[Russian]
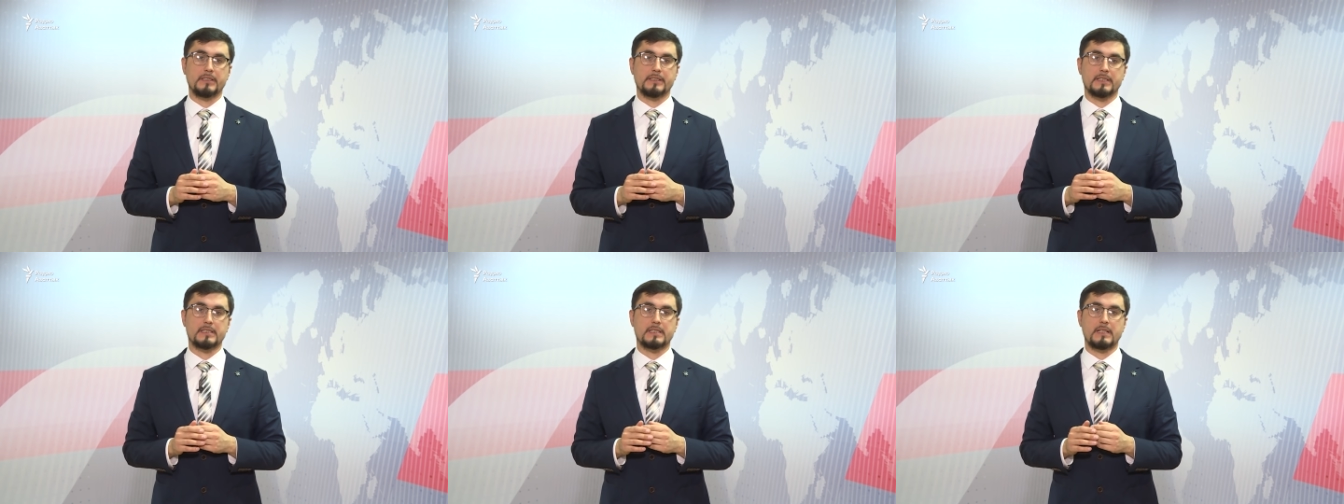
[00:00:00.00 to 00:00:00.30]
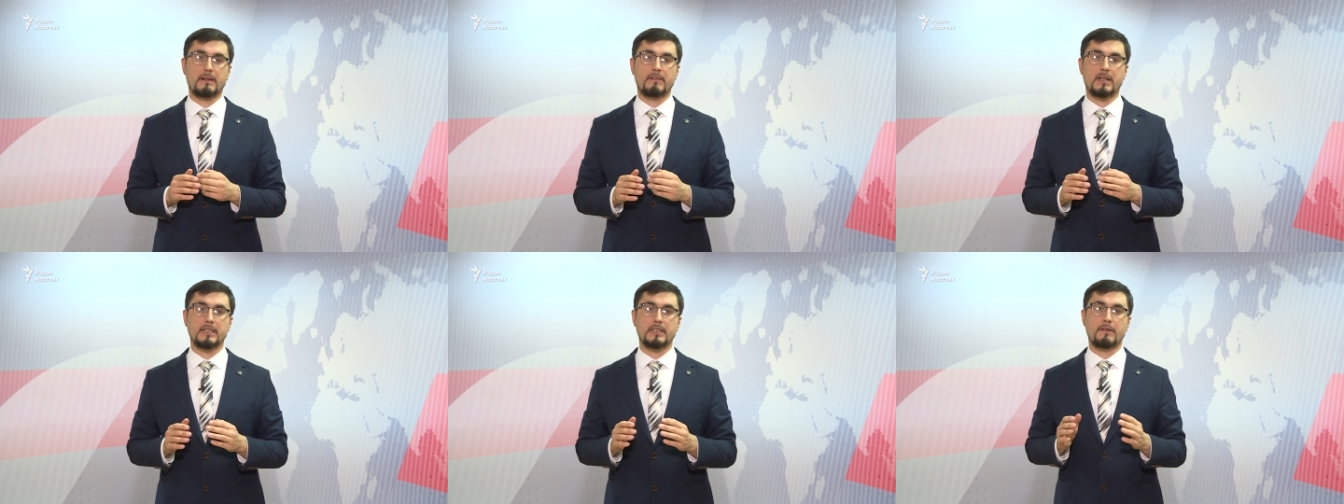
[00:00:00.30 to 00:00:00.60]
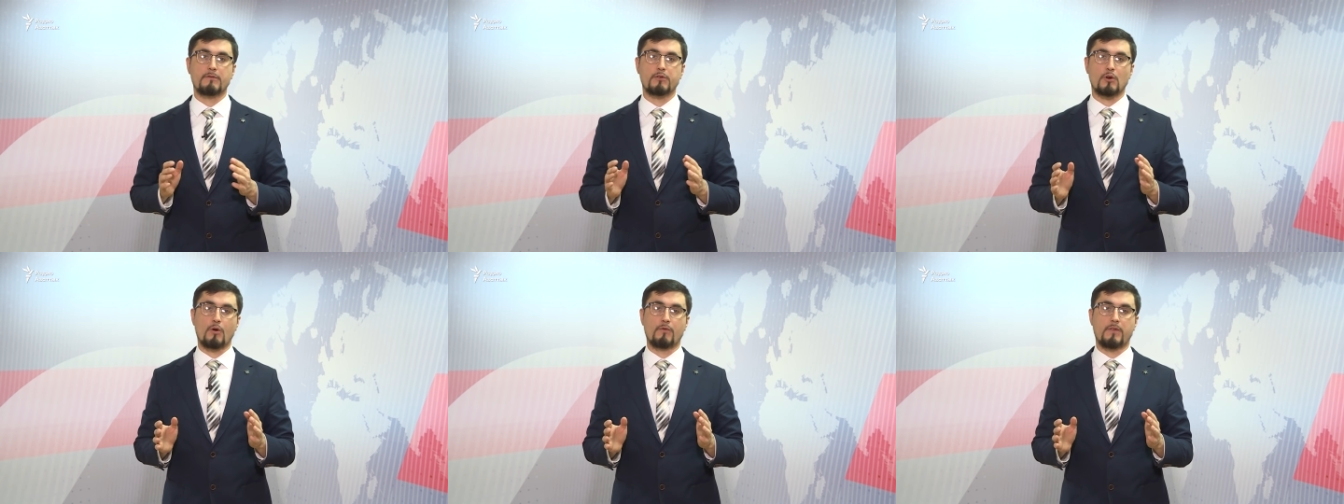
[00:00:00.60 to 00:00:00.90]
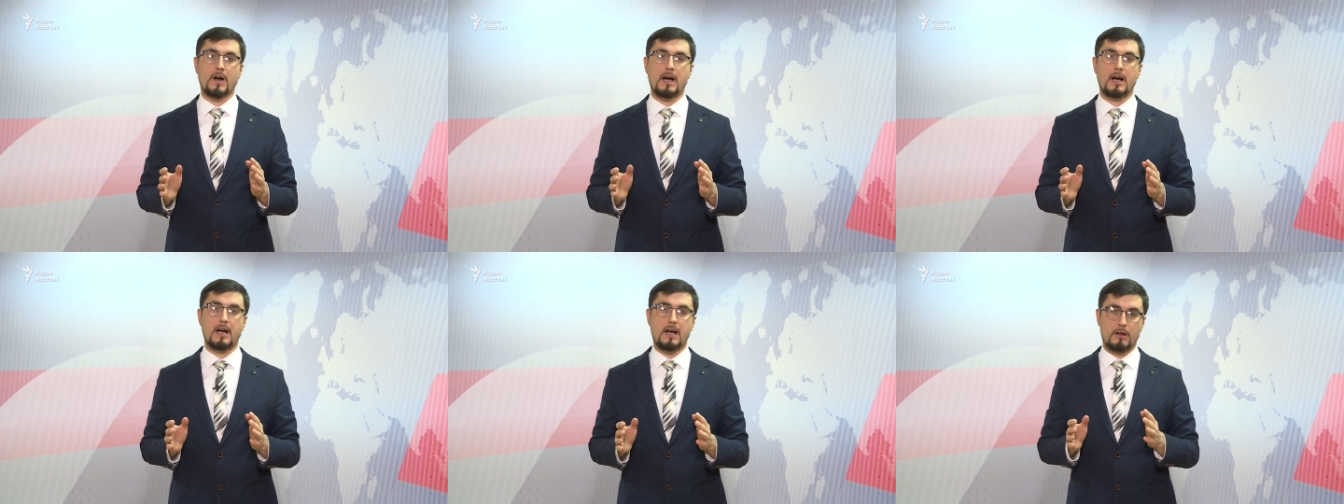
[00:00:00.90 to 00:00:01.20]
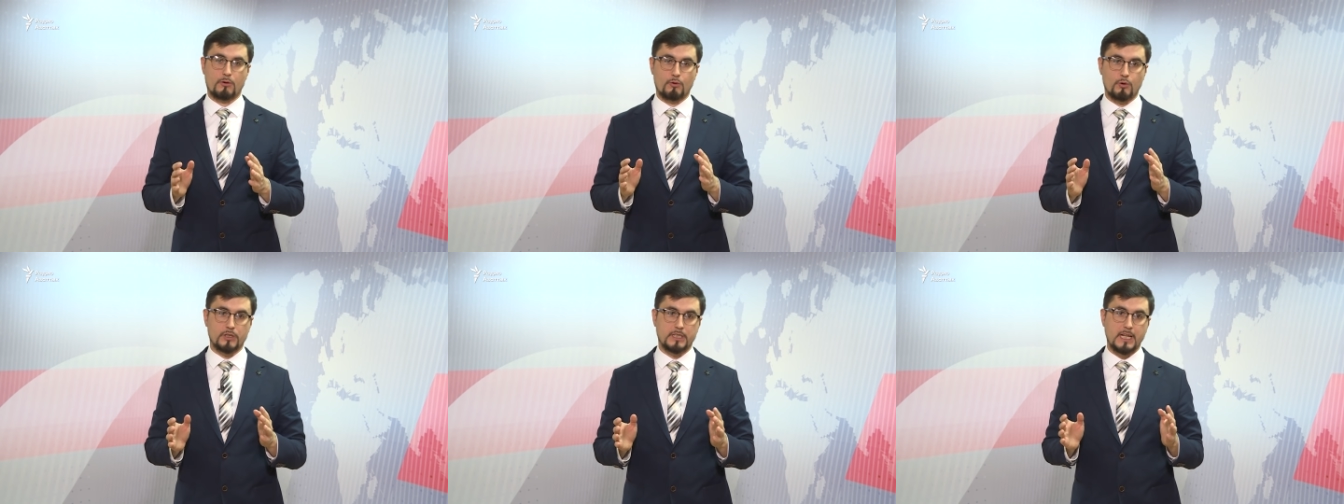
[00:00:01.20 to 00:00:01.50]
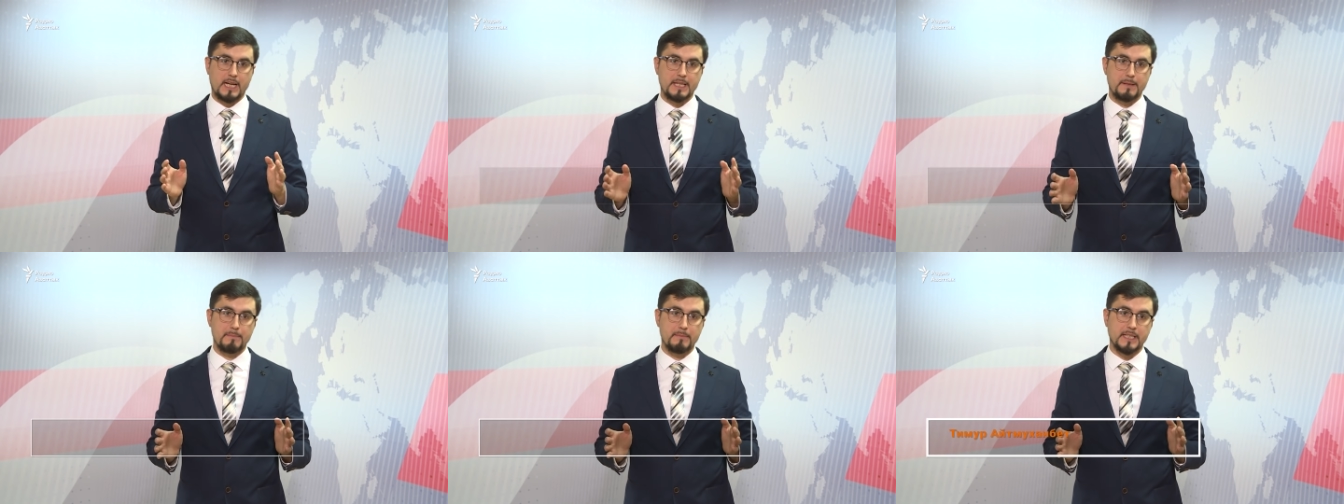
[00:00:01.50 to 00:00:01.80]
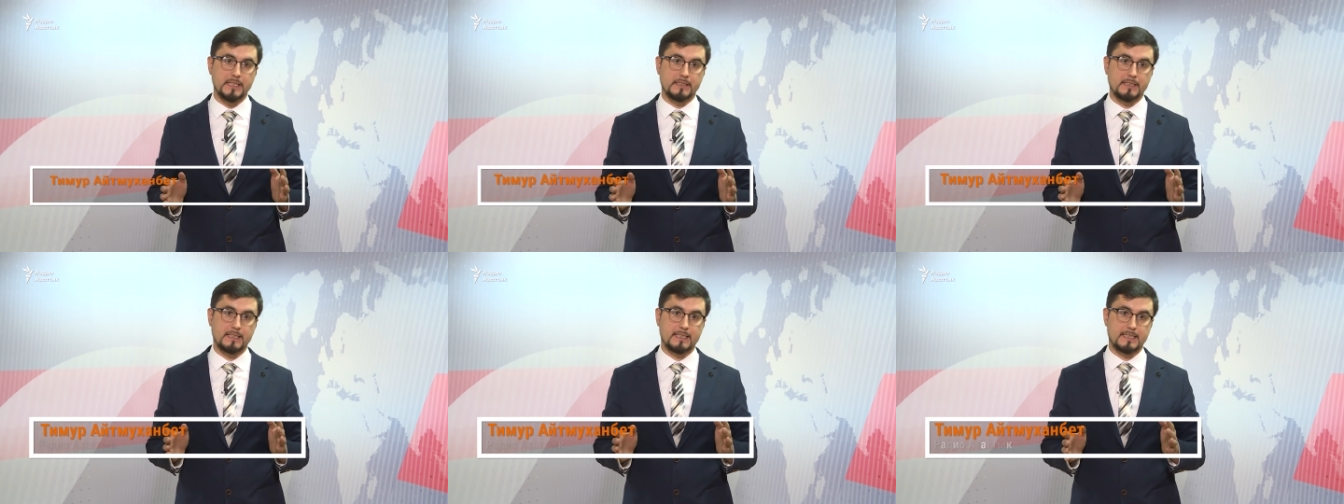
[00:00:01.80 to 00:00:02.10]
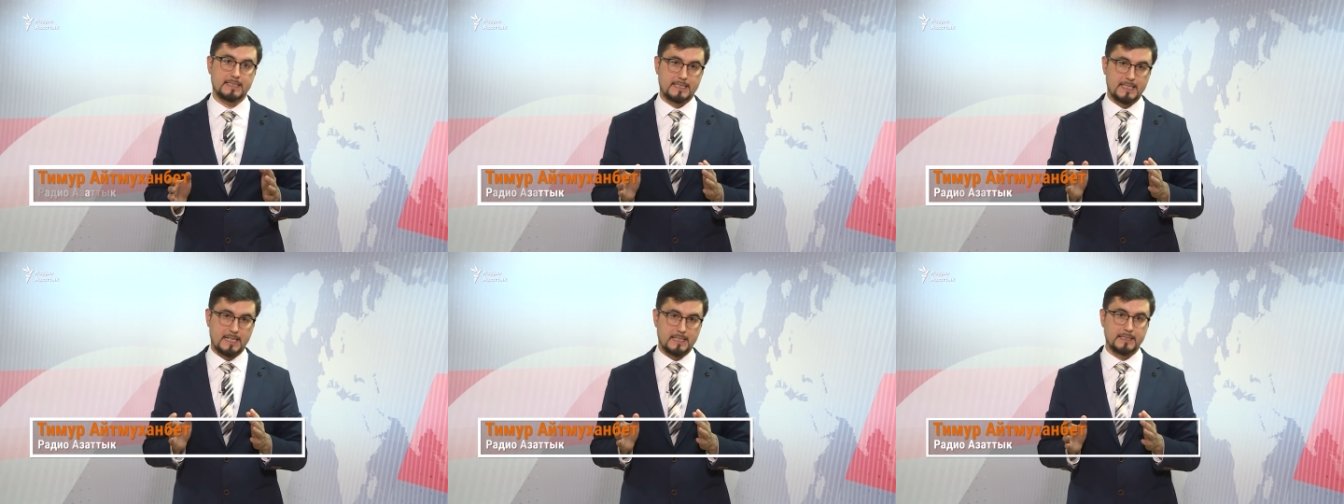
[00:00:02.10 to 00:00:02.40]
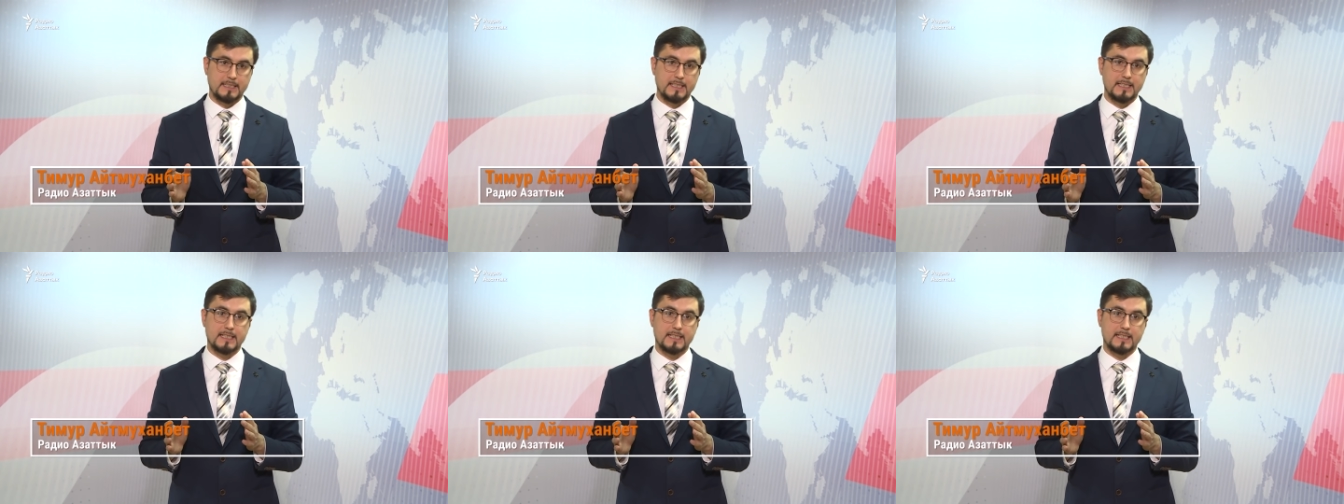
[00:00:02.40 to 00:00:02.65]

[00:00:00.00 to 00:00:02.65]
на слова Лаврова, а Курда и МИД страны